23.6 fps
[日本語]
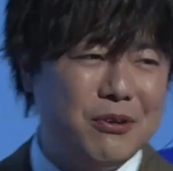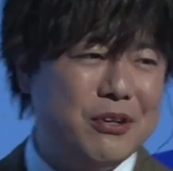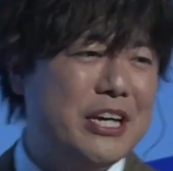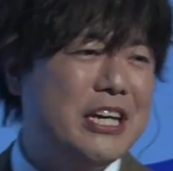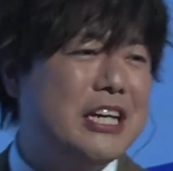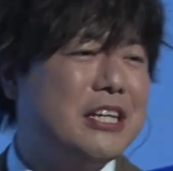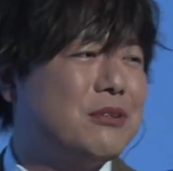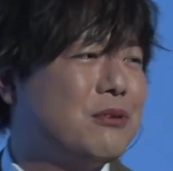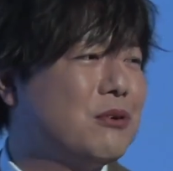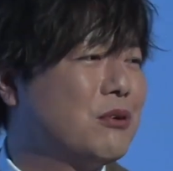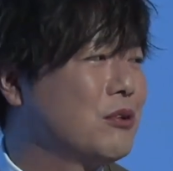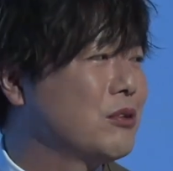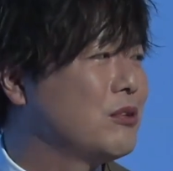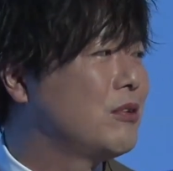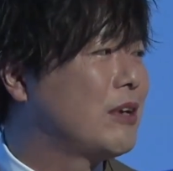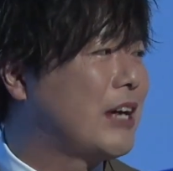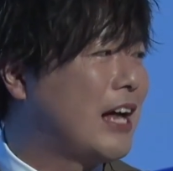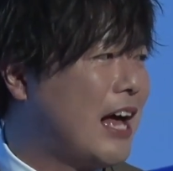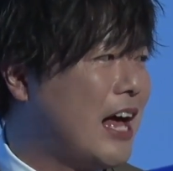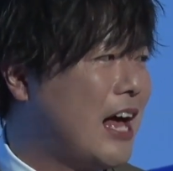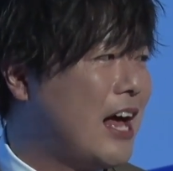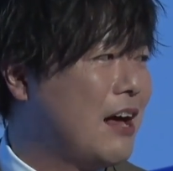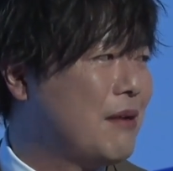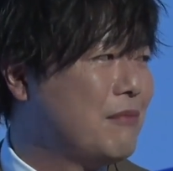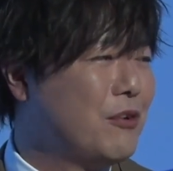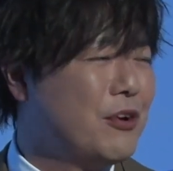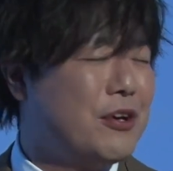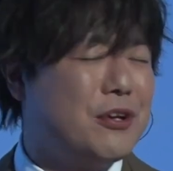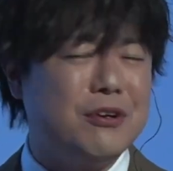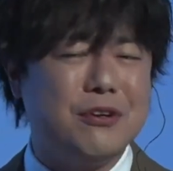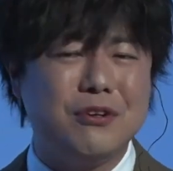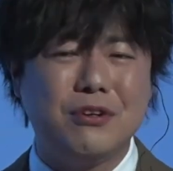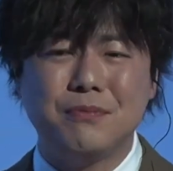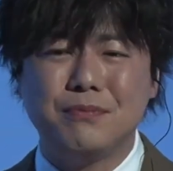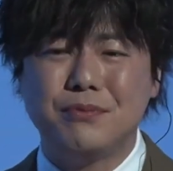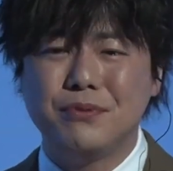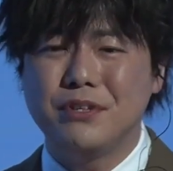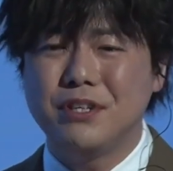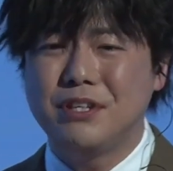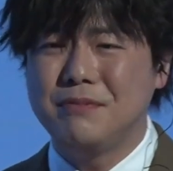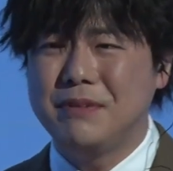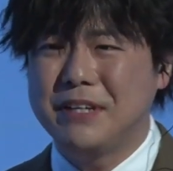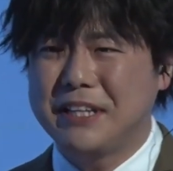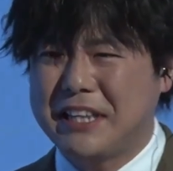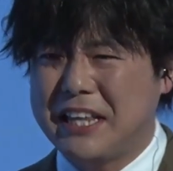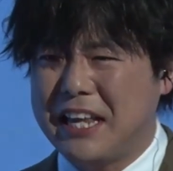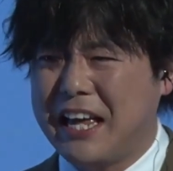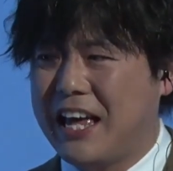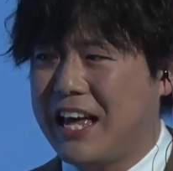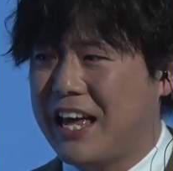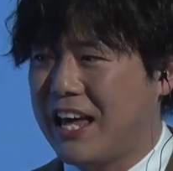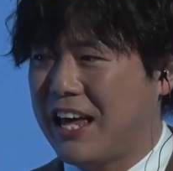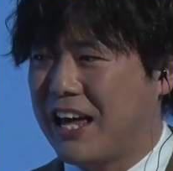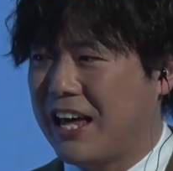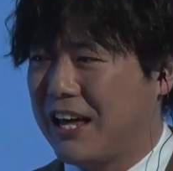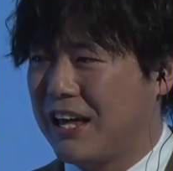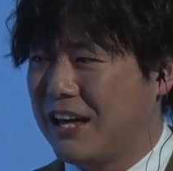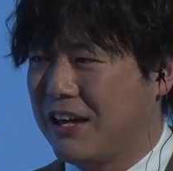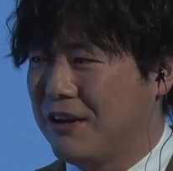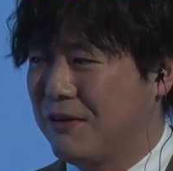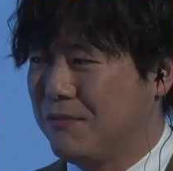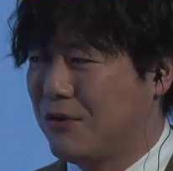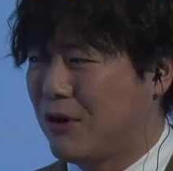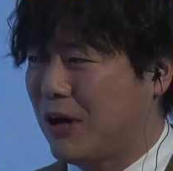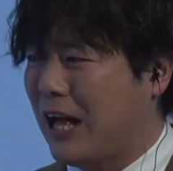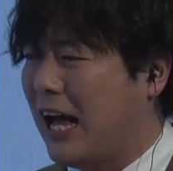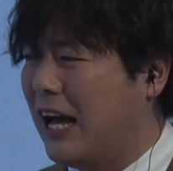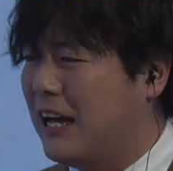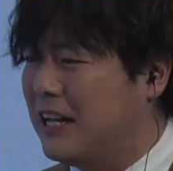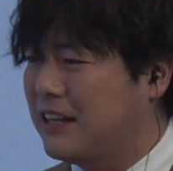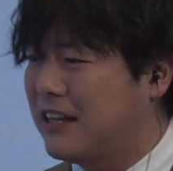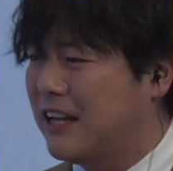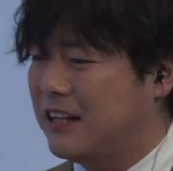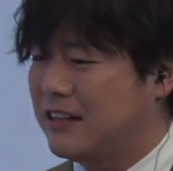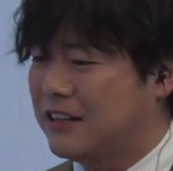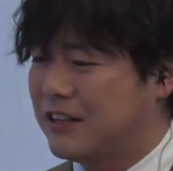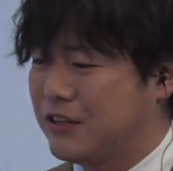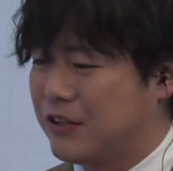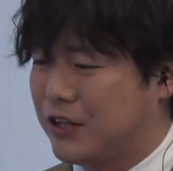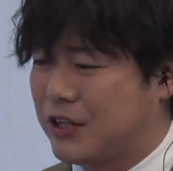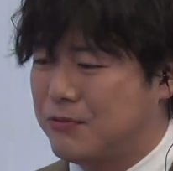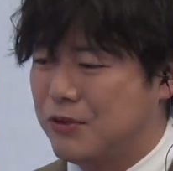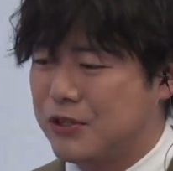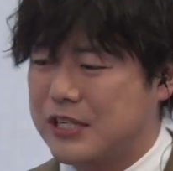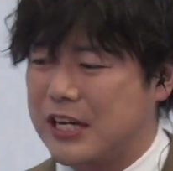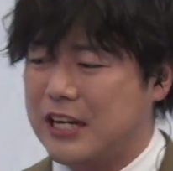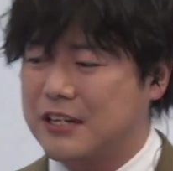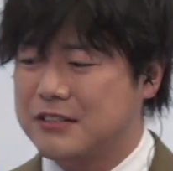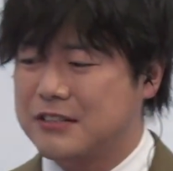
いいいところとかもういろいろ V 見てもう買いたいっていう気持ちな